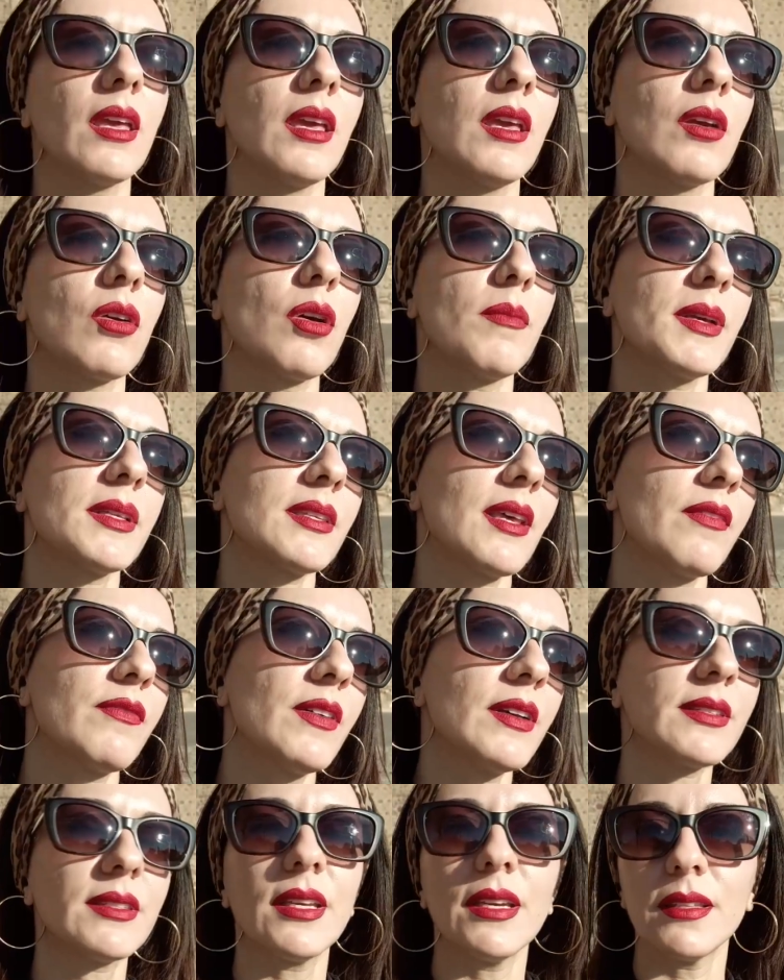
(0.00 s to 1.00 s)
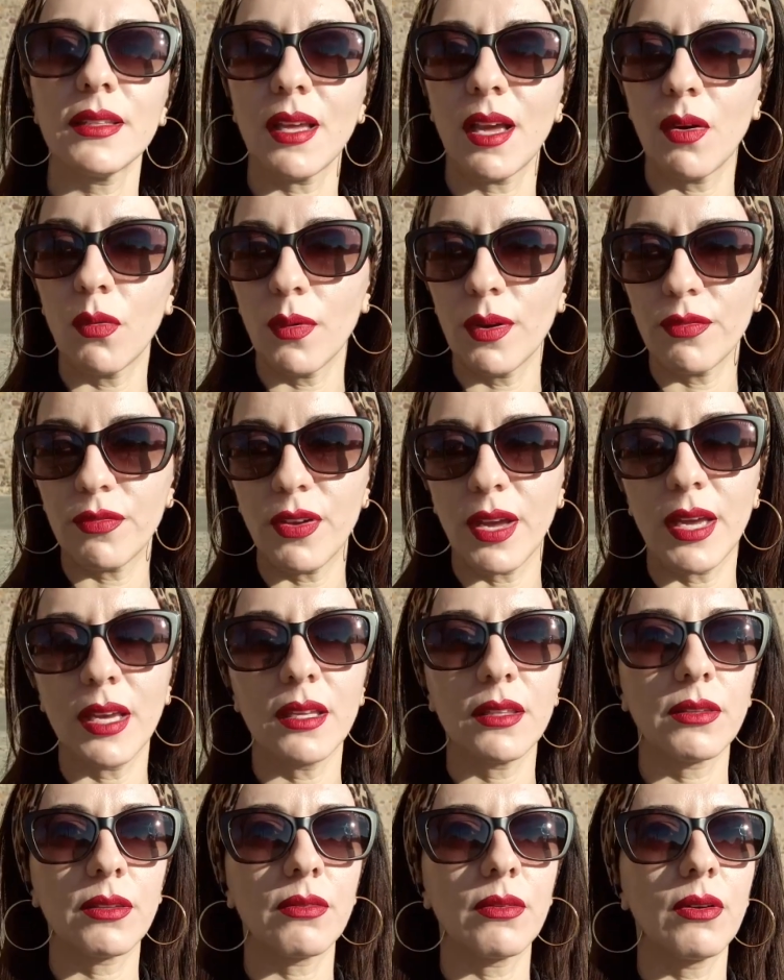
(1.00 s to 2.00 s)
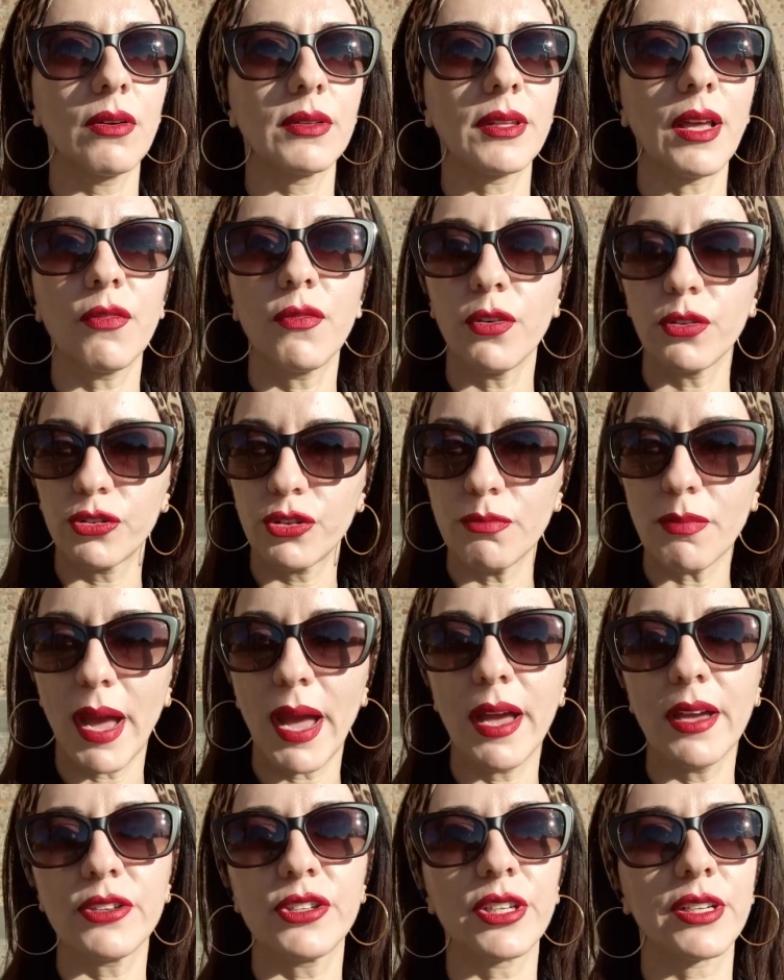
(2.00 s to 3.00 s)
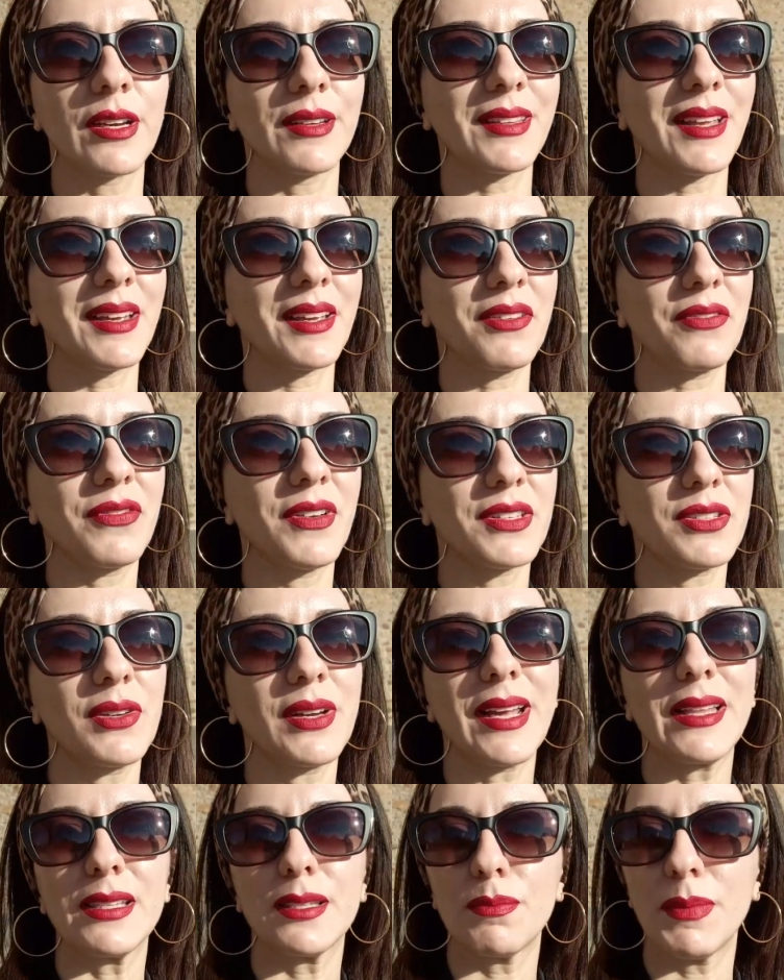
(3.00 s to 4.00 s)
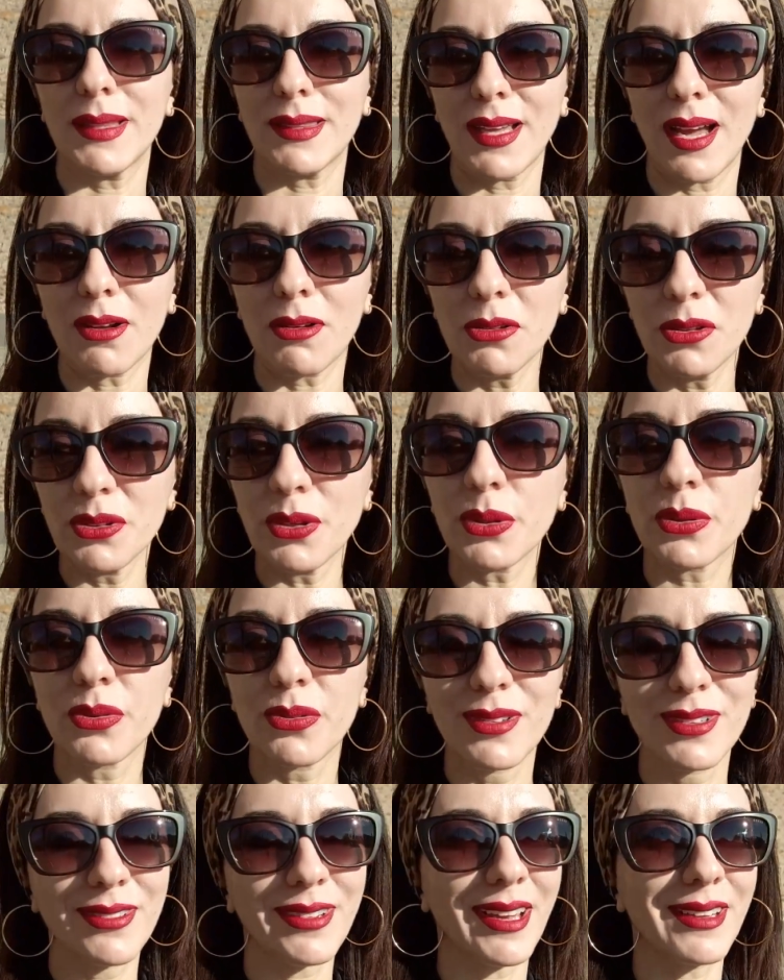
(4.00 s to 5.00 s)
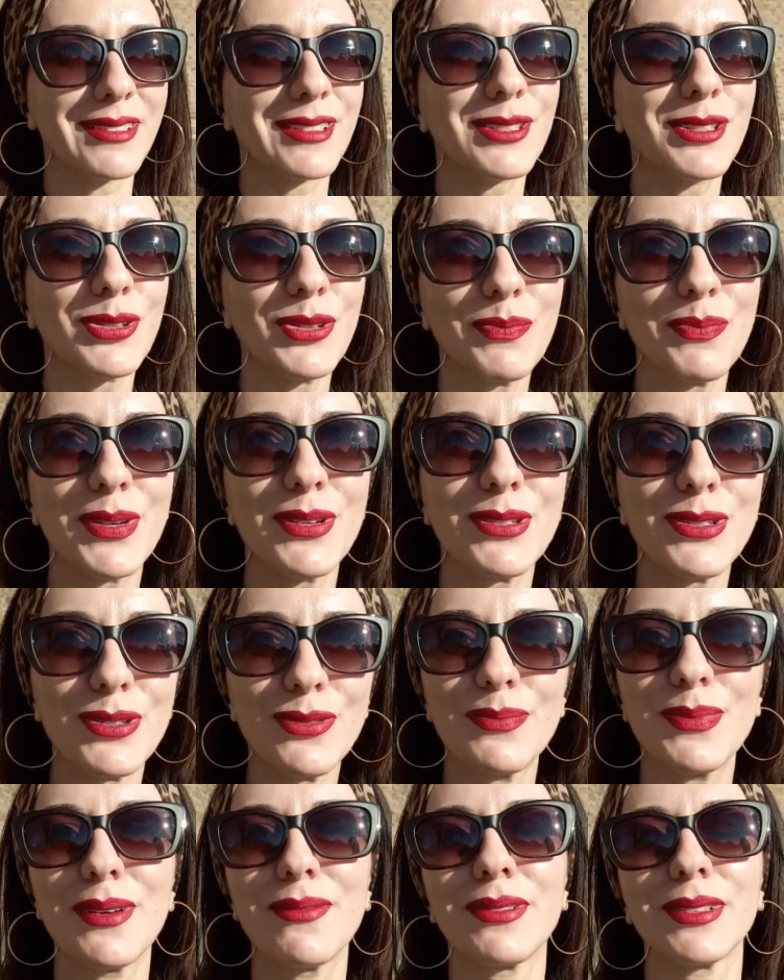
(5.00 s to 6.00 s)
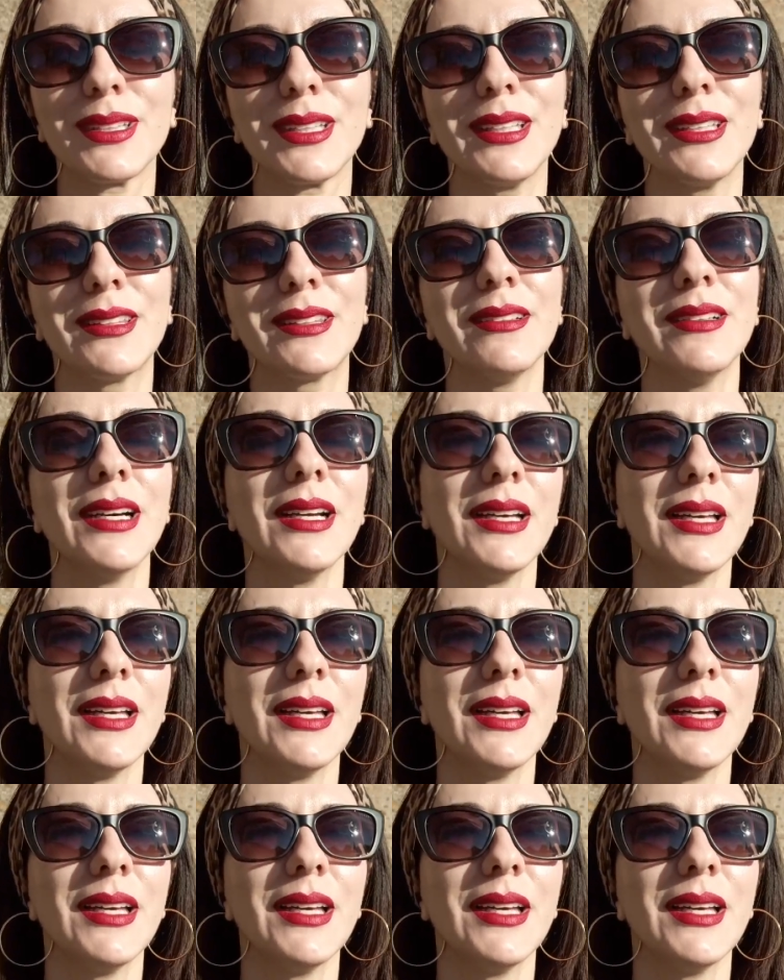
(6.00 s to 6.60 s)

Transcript: e começar a fazer fazer né, o evento da Fonte Mágica, né, que faziam aquele espetáculo noturno, que era é super, super bonito.